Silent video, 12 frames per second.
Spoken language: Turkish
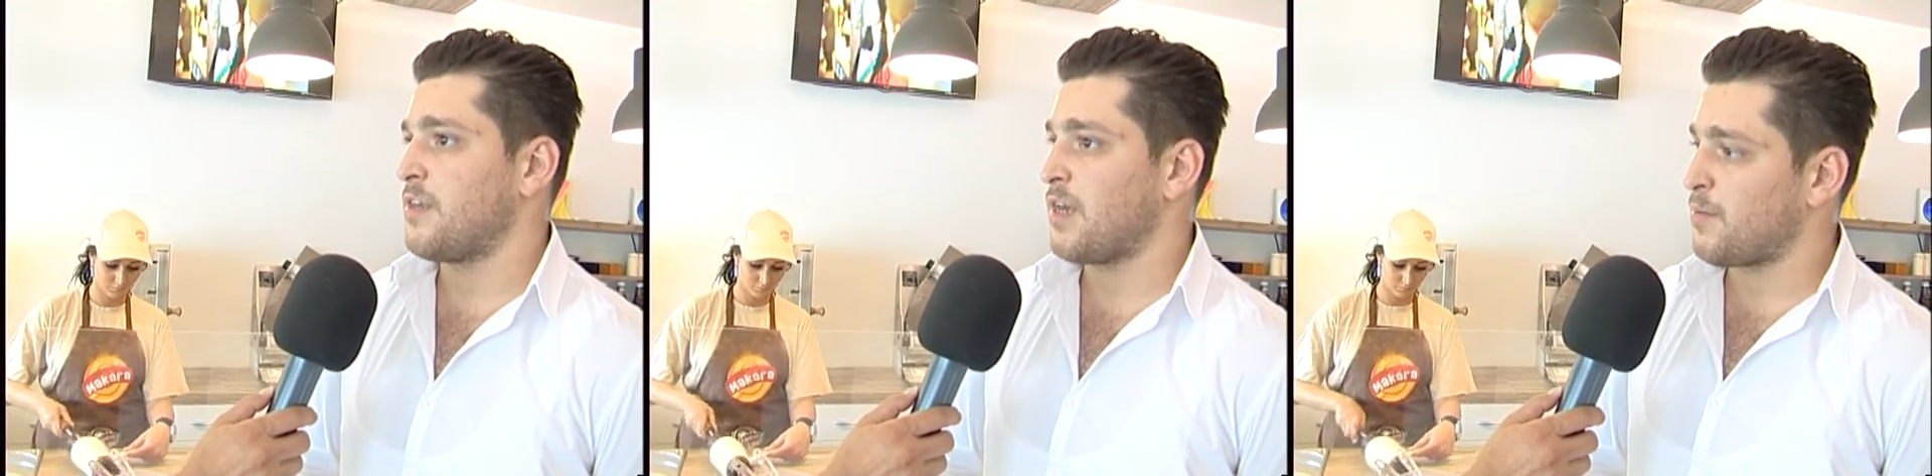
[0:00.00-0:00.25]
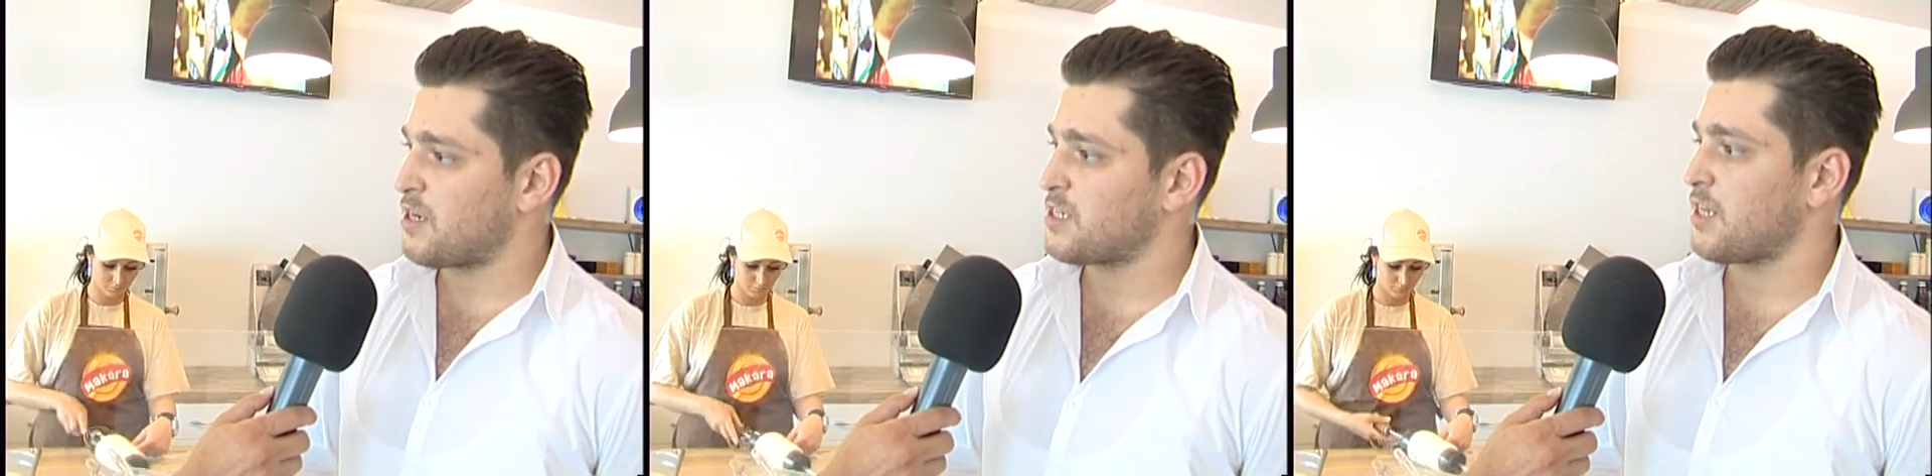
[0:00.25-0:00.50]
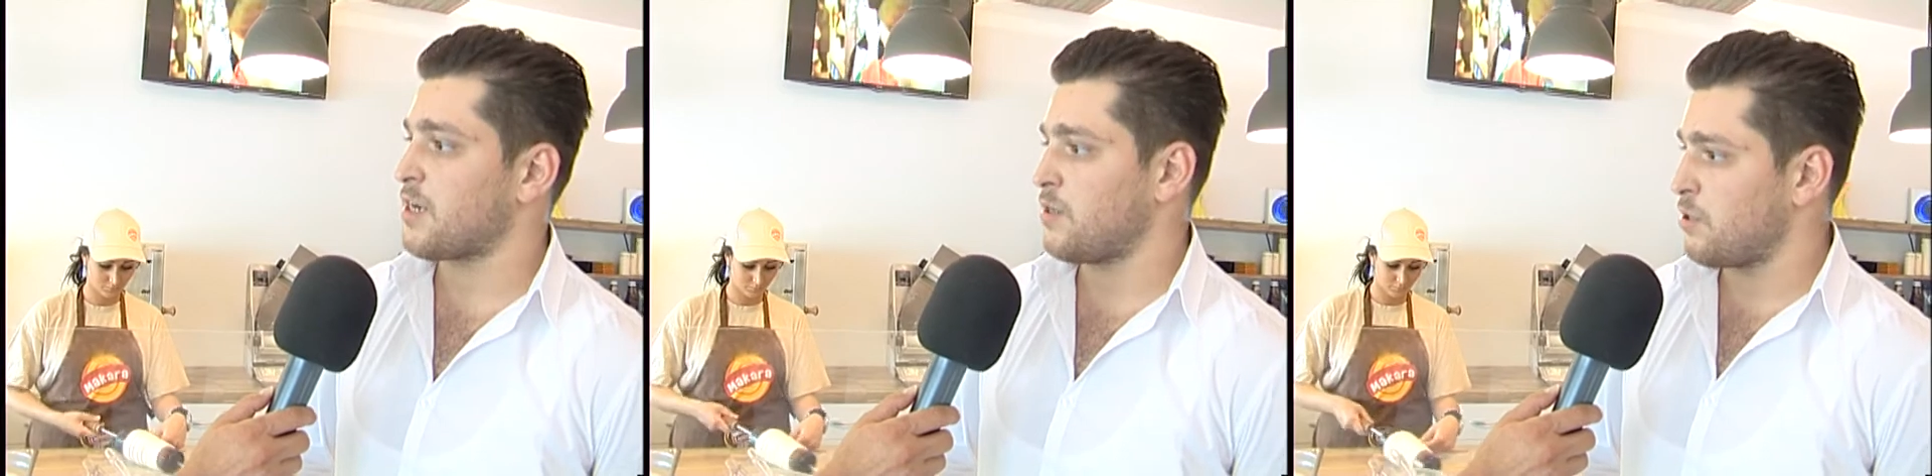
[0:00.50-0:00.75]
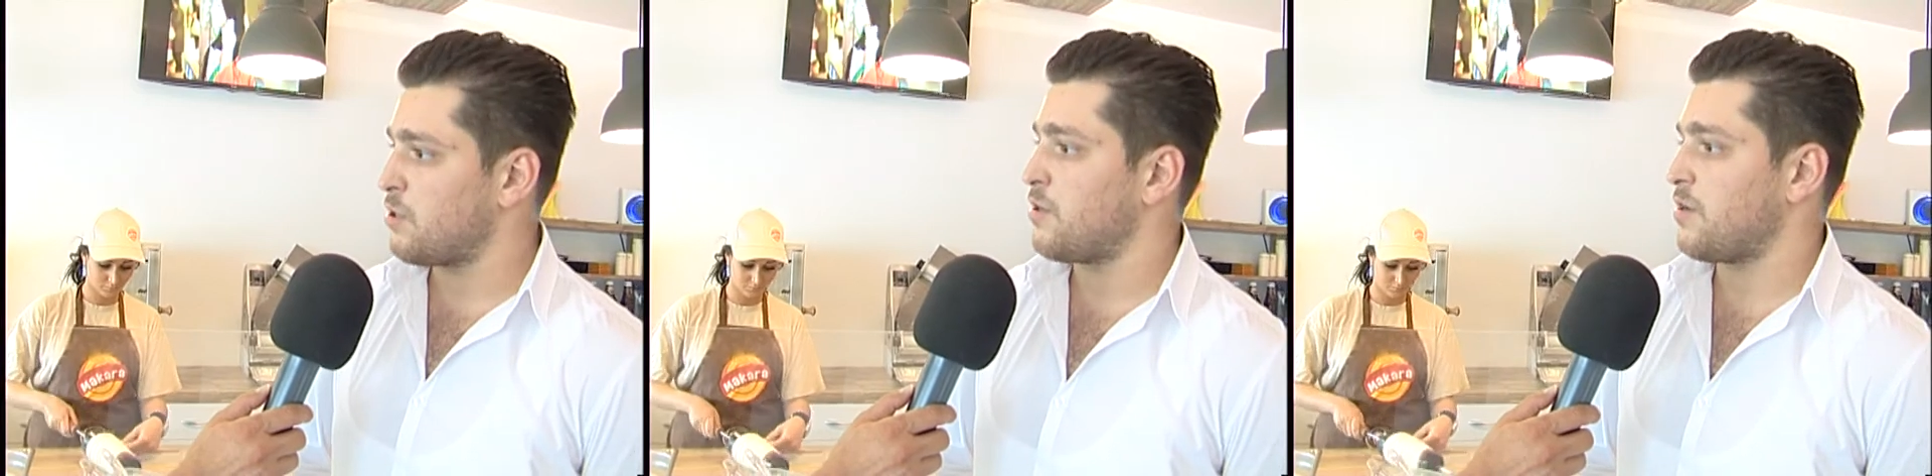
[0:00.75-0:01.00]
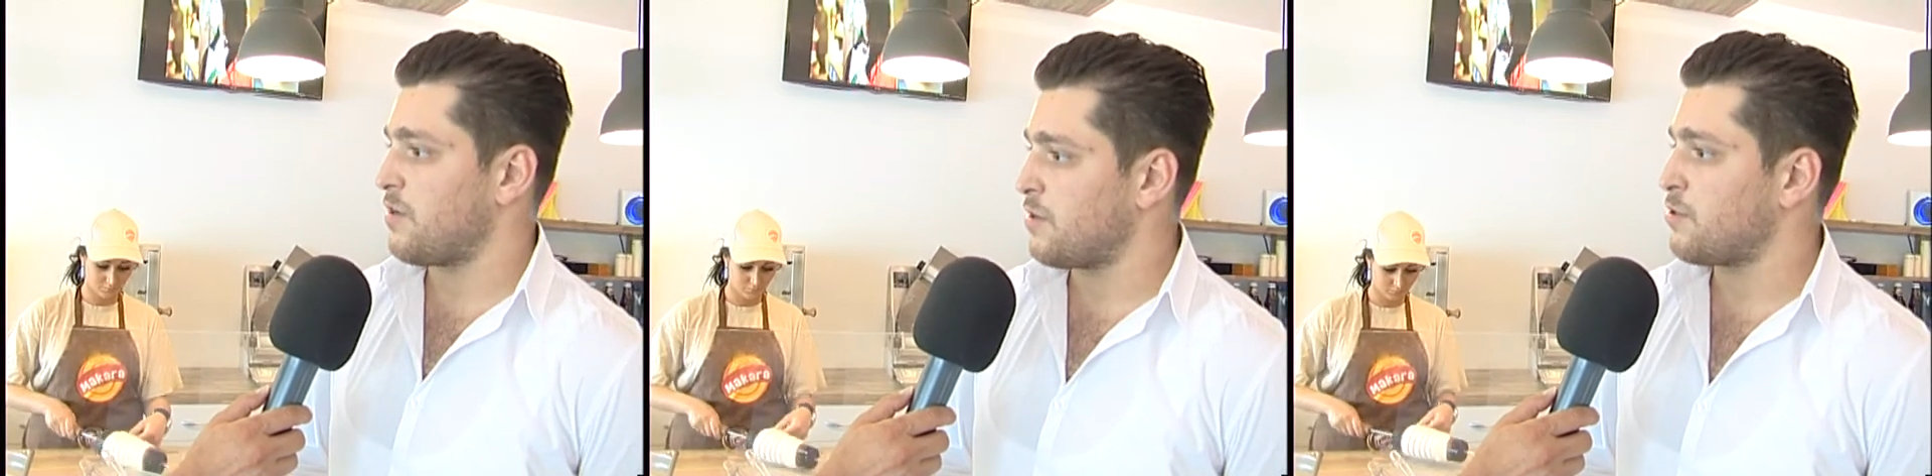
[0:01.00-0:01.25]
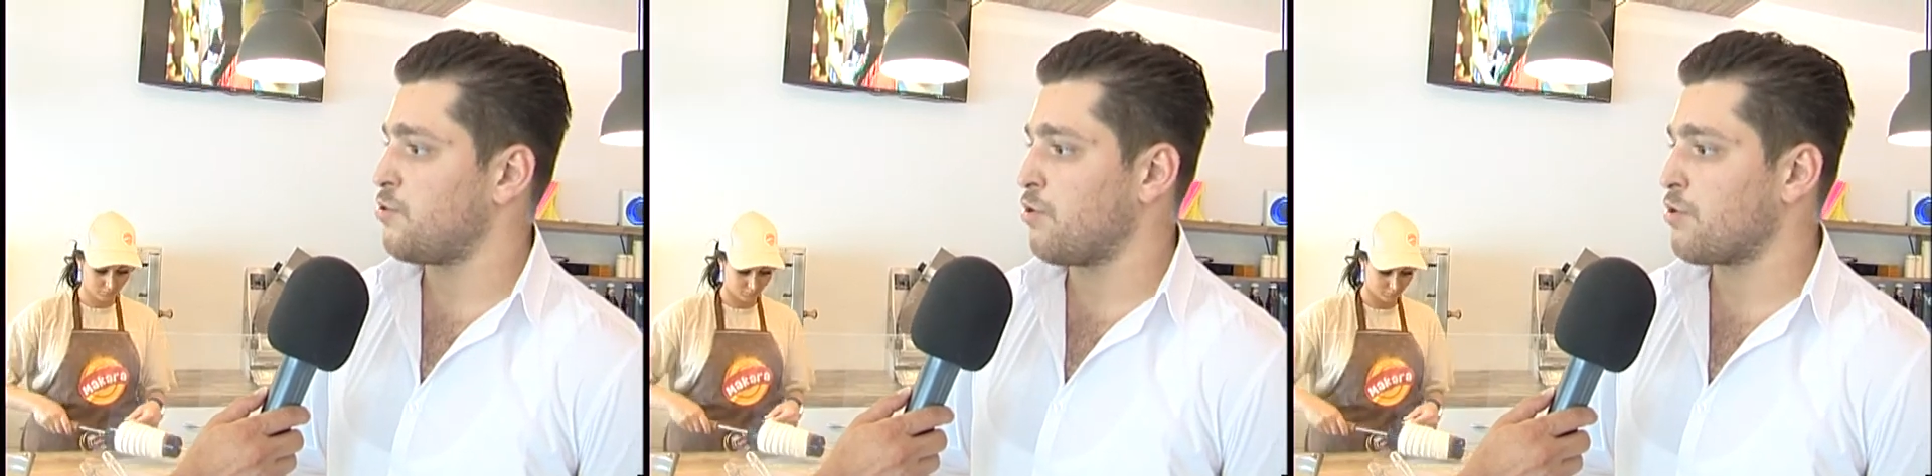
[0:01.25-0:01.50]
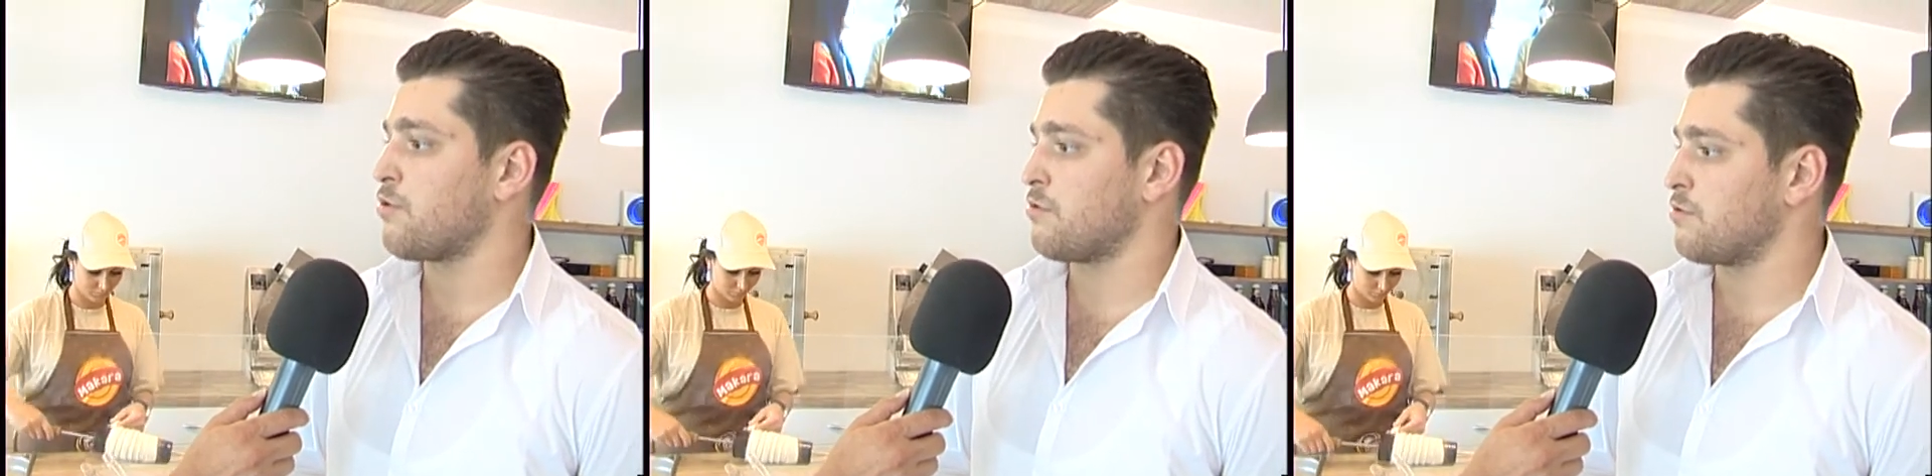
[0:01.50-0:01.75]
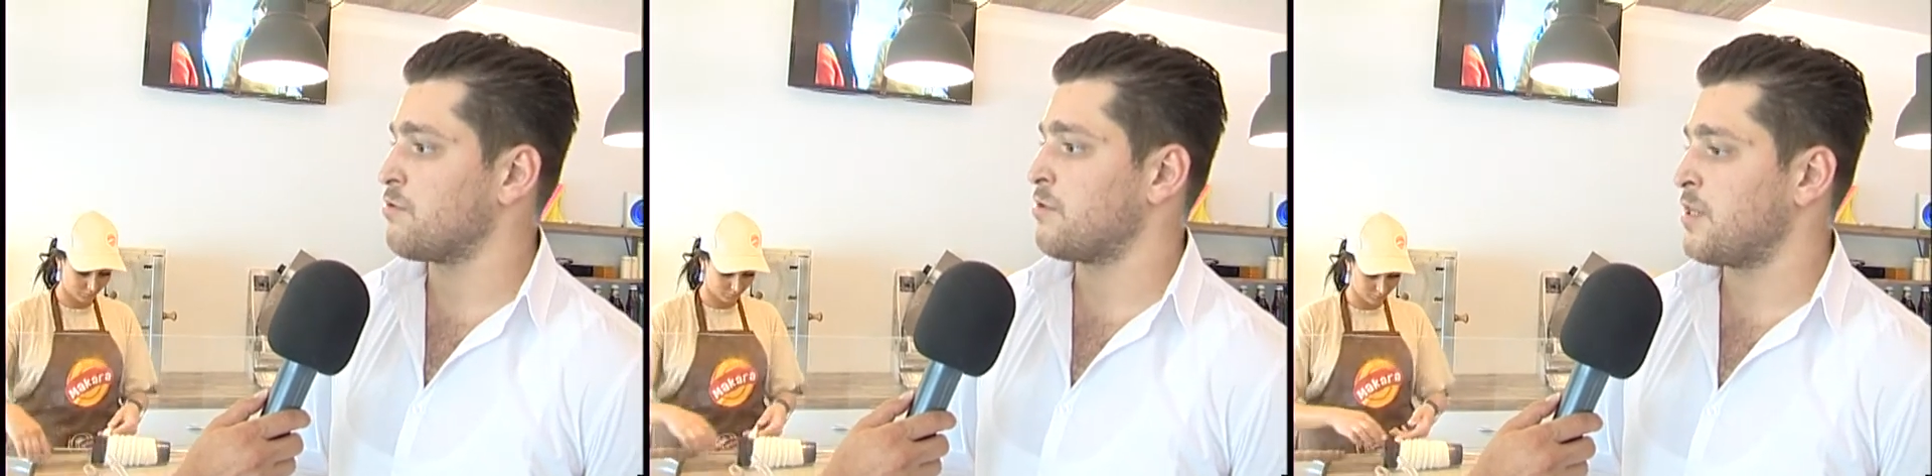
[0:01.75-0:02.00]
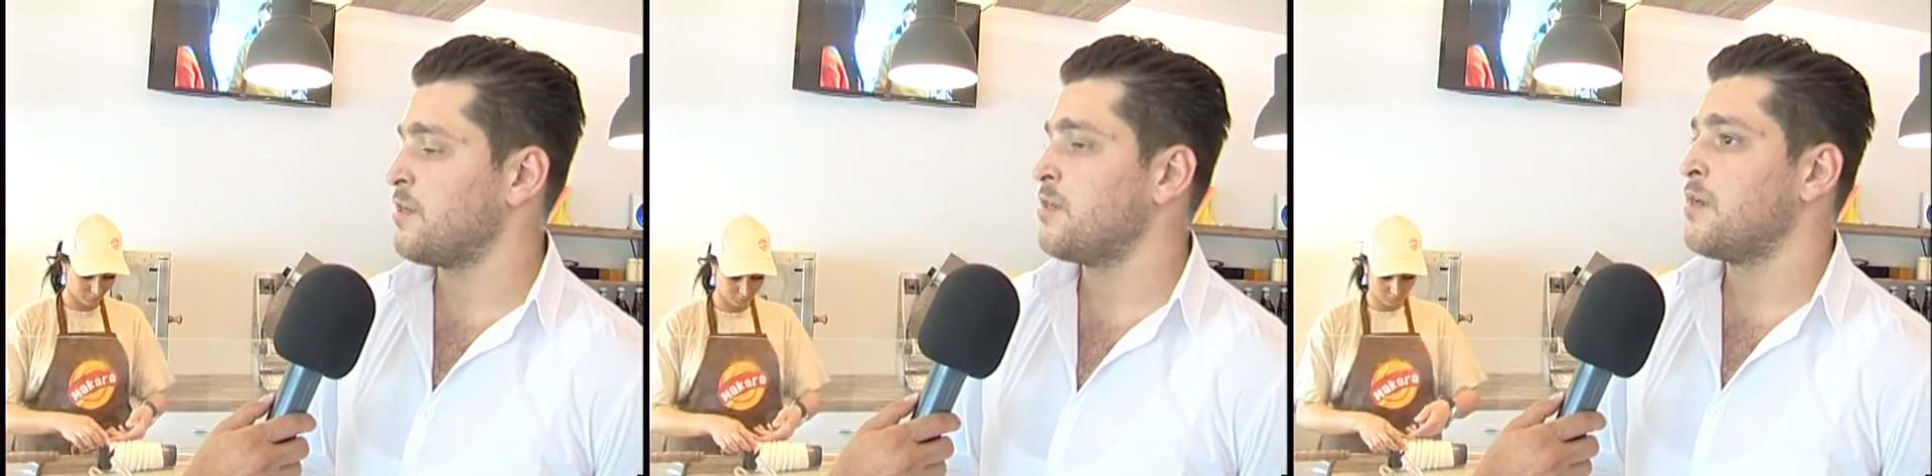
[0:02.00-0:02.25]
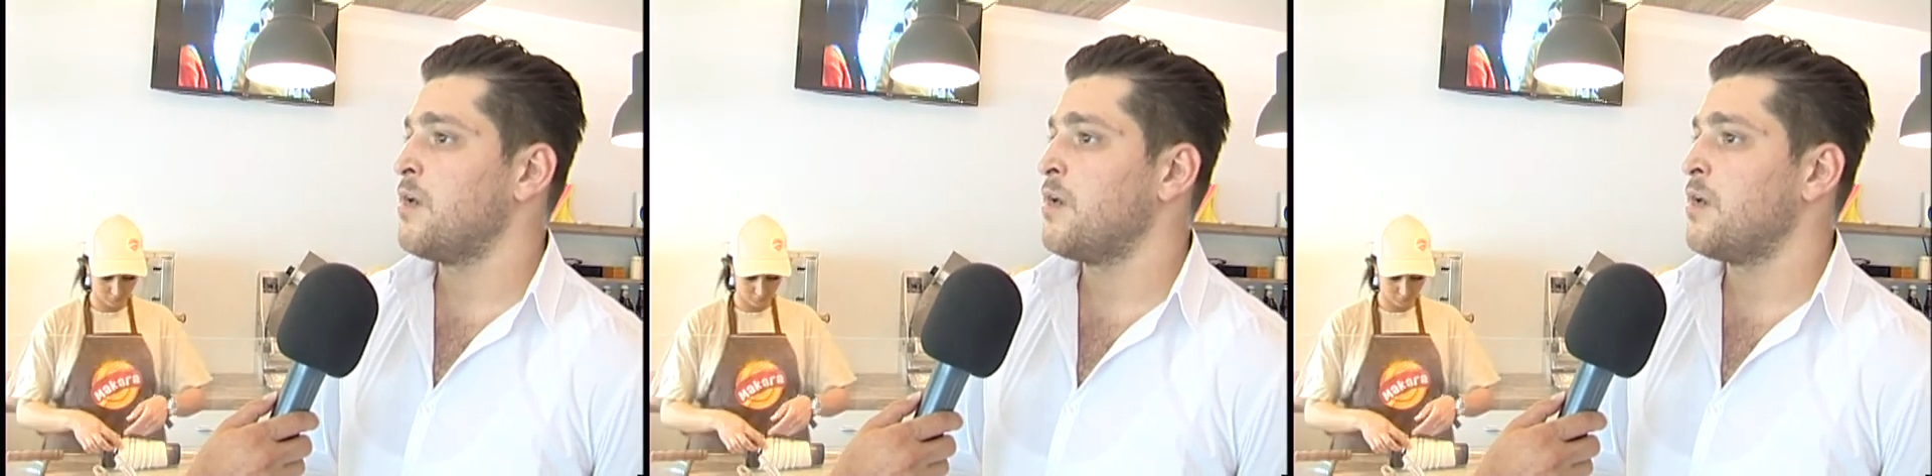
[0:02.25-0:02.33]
yabancıların e, yoğun olduğundan.